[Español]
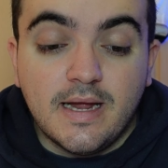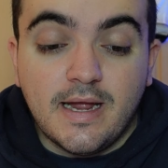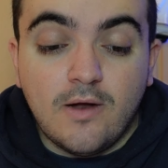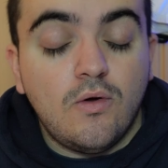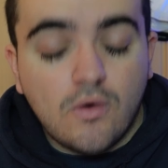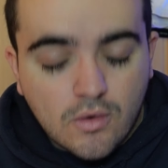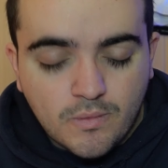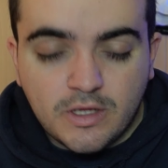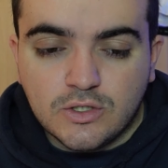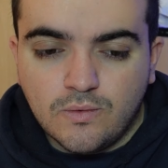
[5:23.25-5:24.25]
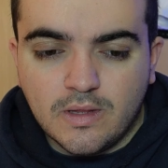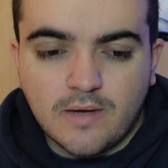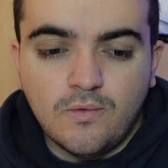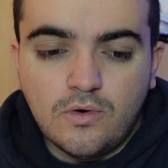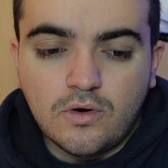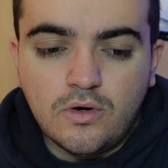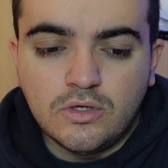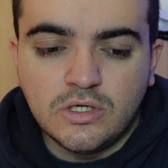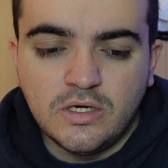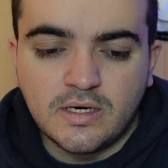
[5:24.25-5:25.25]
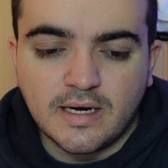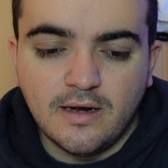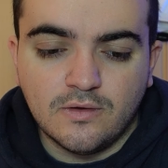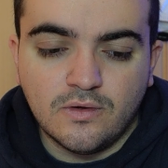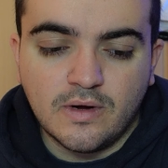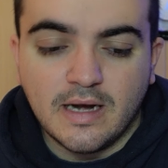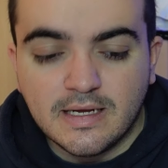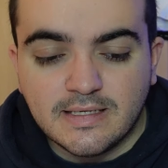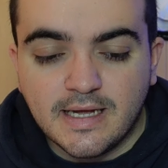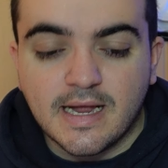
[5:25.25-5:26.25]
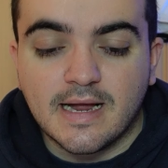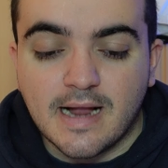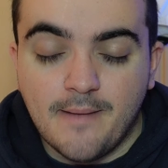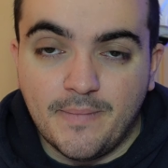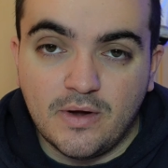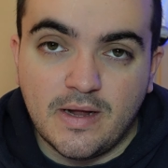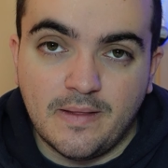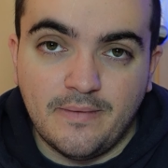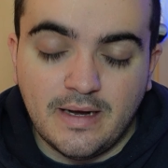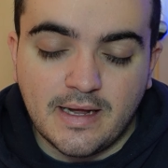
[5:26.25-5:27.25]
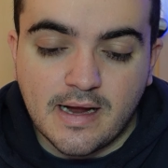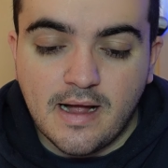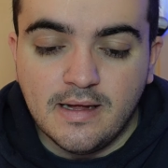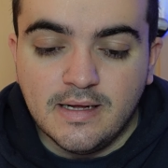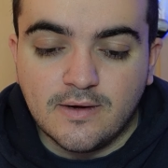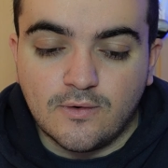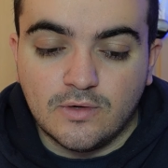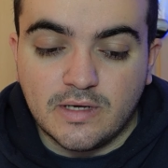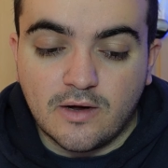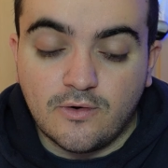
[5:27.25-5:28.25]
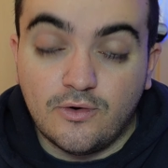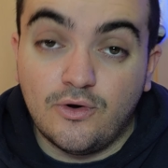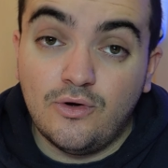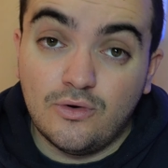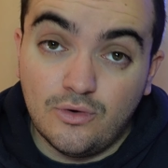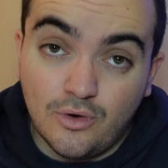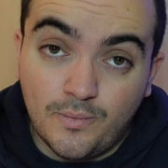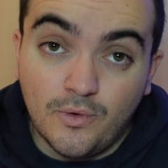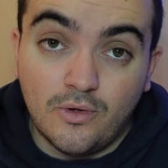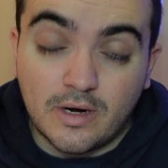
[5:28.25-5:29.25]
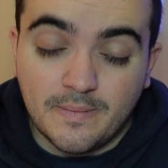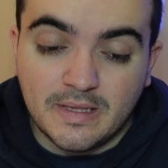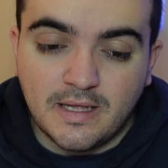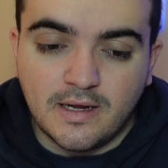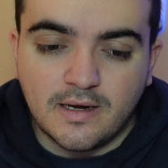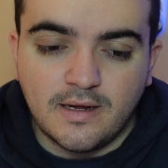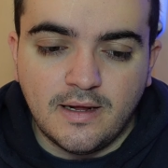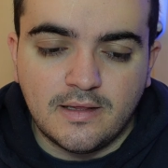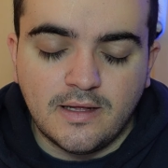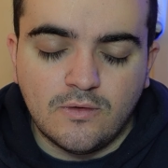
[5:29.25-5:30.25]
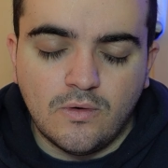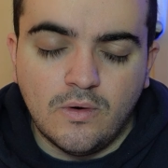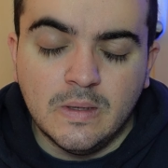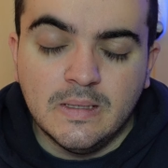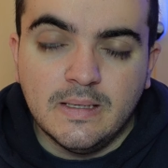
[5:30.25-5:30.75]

Eh, luego, como he dicho, Vuelta a Burgos, Rey London Classic, campeona de Bélgica contra el crono, no pudo repetir el título